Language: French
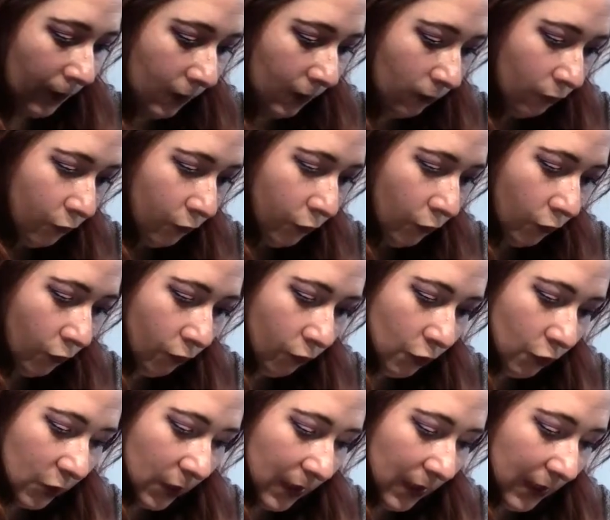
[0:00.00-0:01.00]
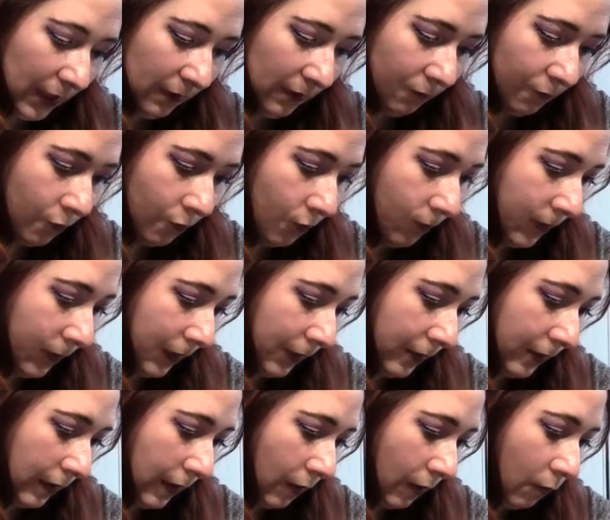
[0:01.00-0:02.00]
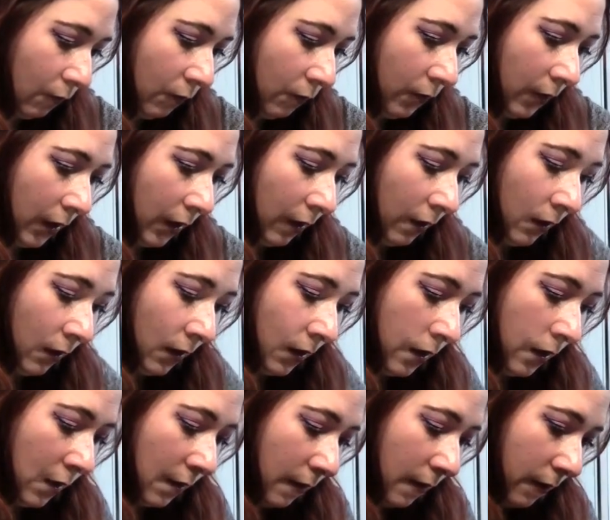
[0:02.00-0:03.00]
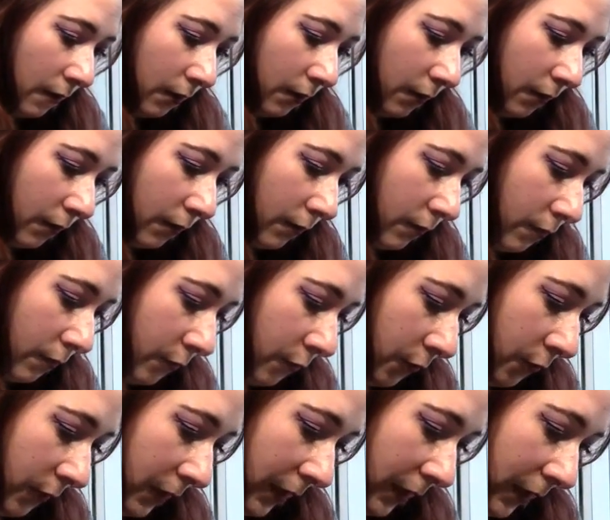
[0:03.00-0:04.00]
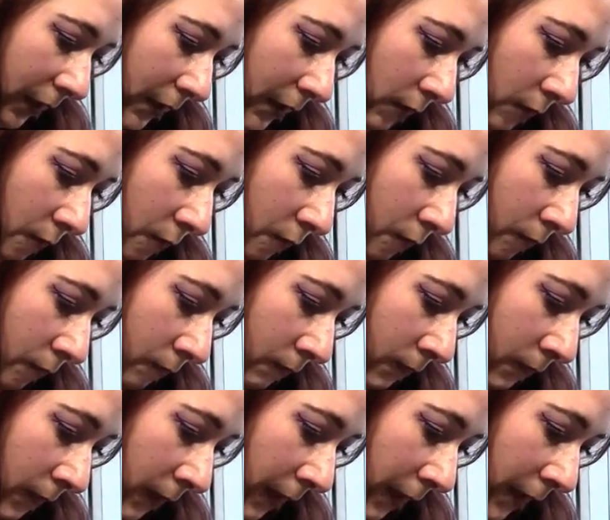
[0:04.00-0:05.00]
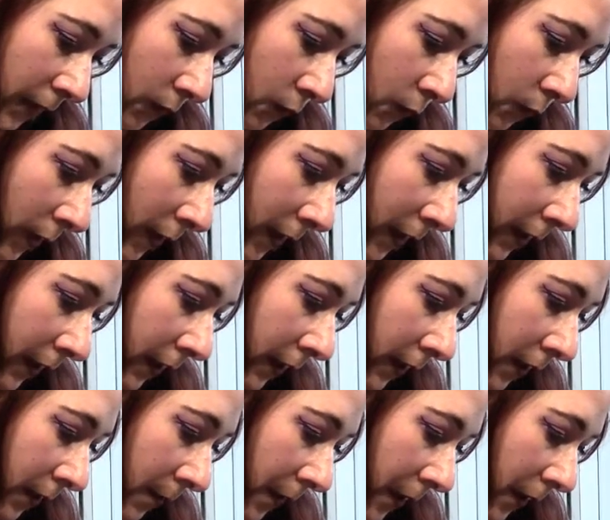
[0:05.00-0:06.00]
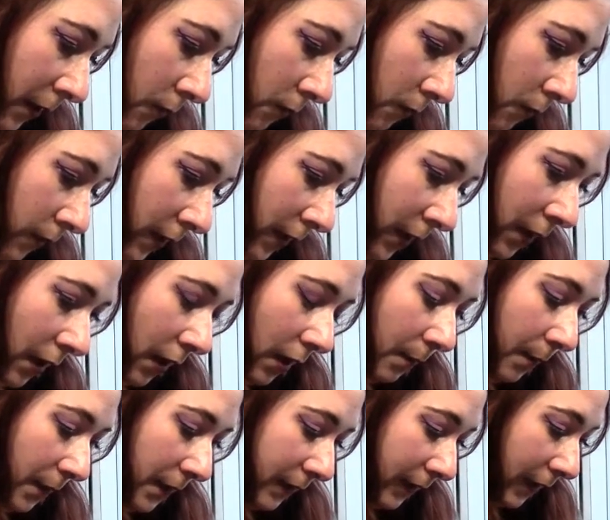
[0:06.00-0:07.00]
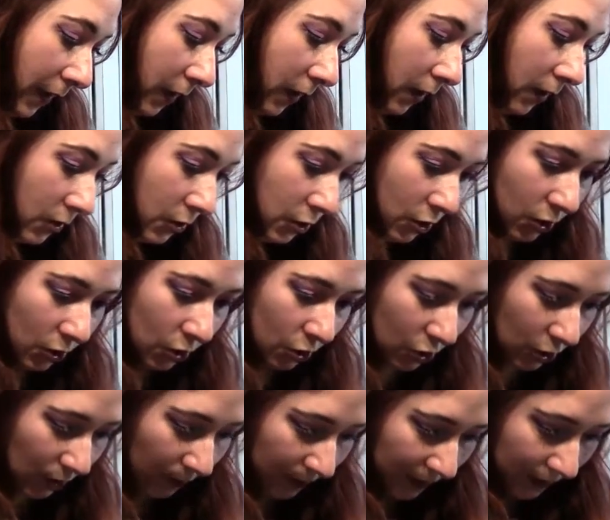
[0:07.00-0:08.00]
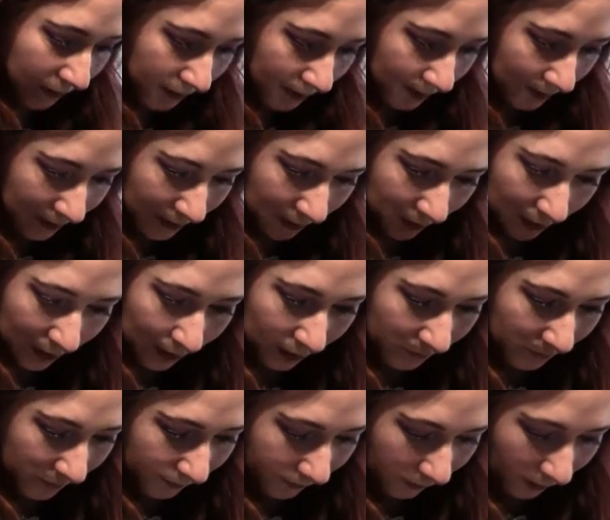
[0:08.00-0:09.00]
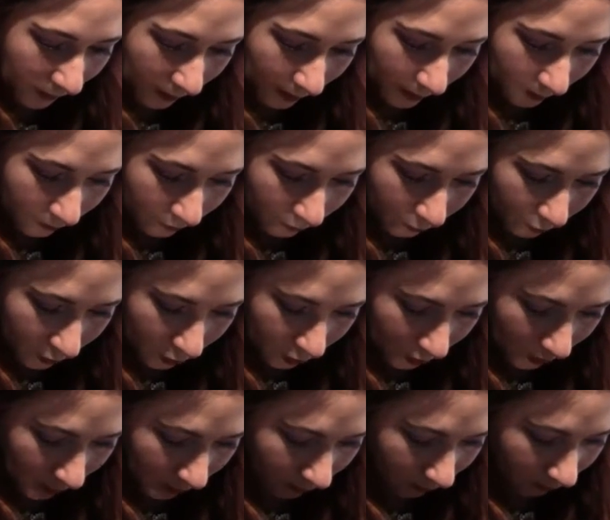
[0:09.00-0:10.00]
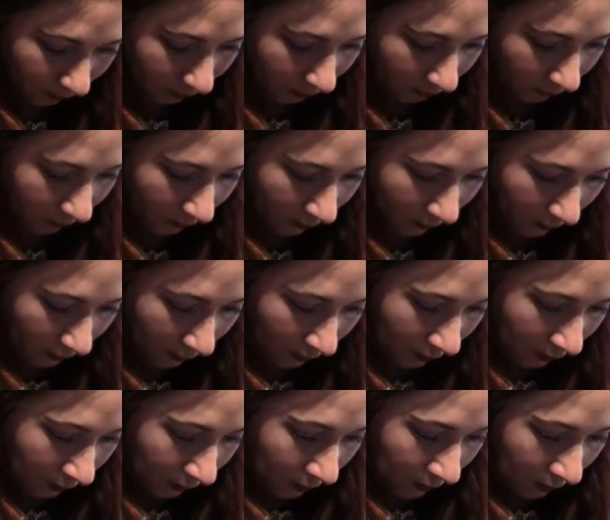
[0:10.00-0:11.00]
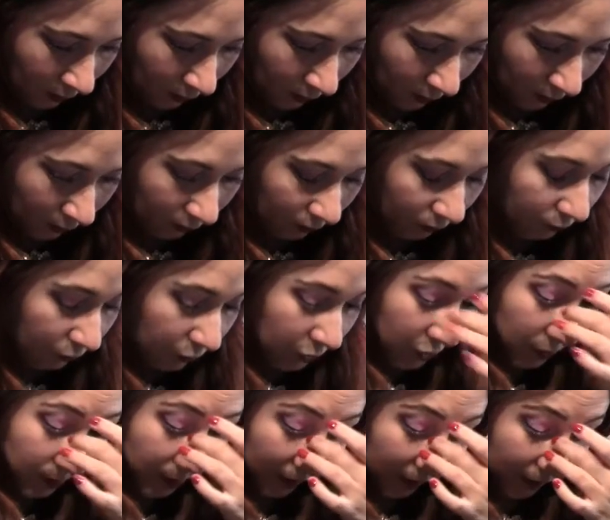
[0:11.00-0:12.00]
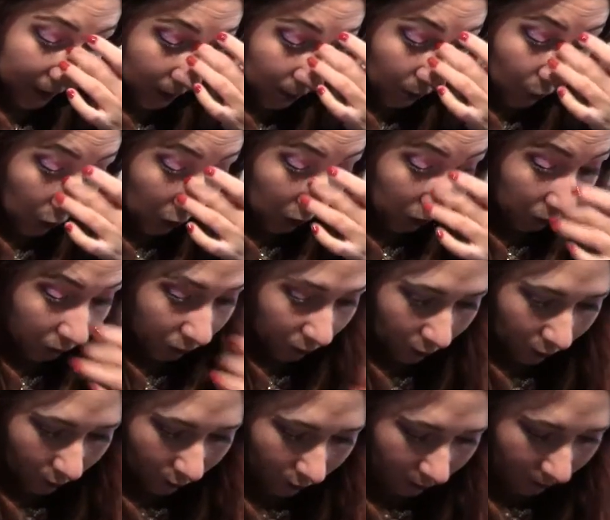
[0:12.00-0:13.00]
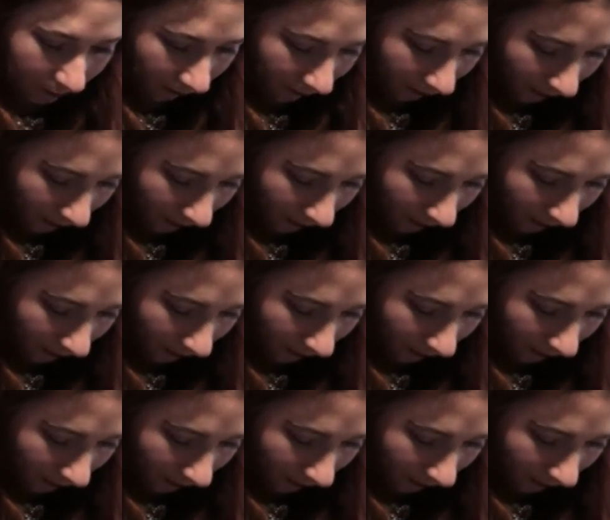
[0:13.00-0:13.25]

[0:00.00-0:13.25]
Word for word: a deux rouges à lèvres, deux vernis à ongles, euh, deux crayons, un noir et un marron et un mascara. J'ai jamais testé les mascaras de chez, euh, chez Max More, donc ça